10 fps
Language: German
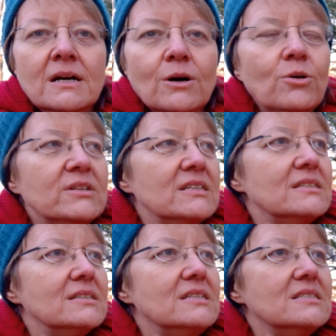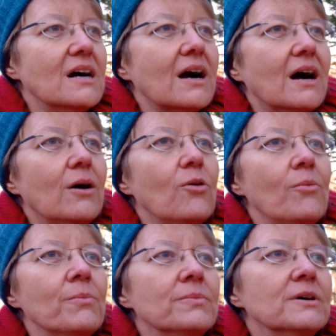Und dieser
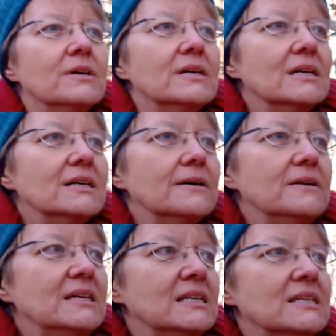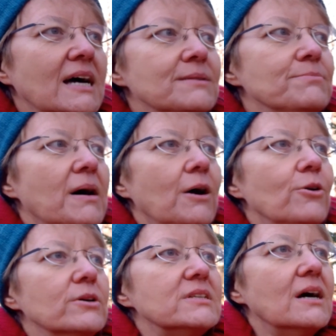Raum äh, in deinem
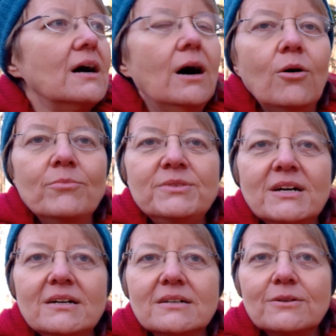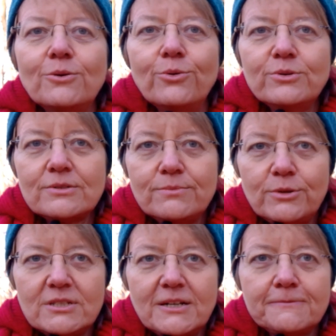Bauch der Raum der großen
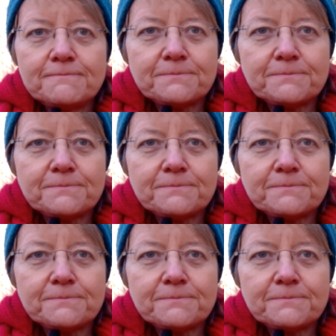Mutter,